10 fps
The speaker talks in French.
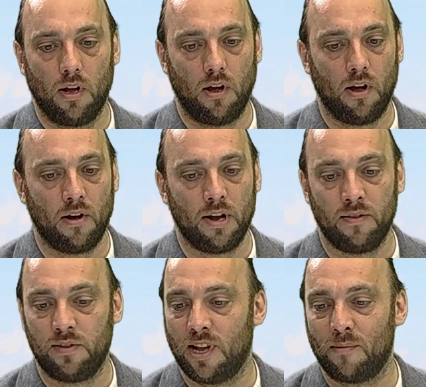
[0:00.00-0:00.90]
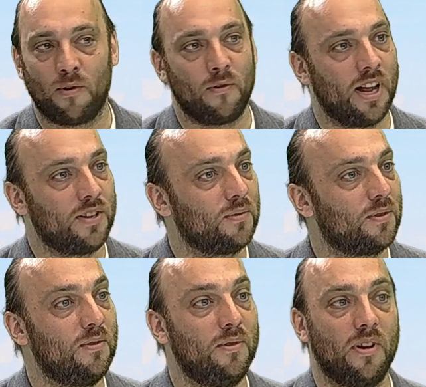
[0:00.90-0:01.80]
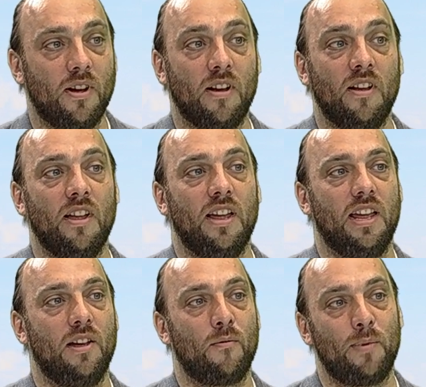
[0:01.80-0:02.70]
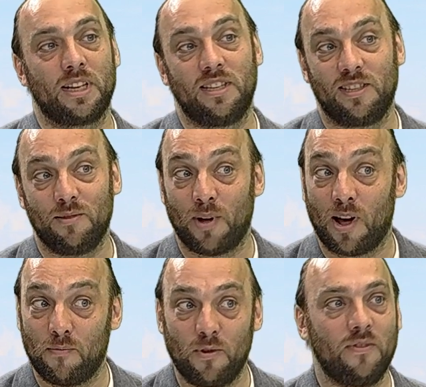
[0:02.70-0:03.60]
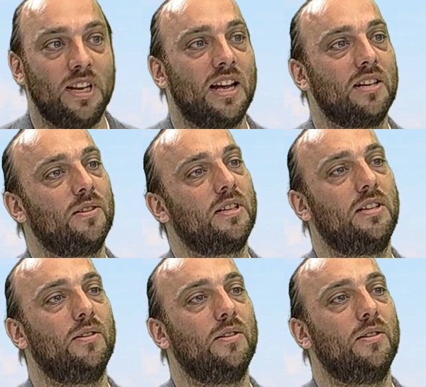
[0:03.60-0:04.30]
Euh, évidemment, on a soutenu et on participe à un beau village qui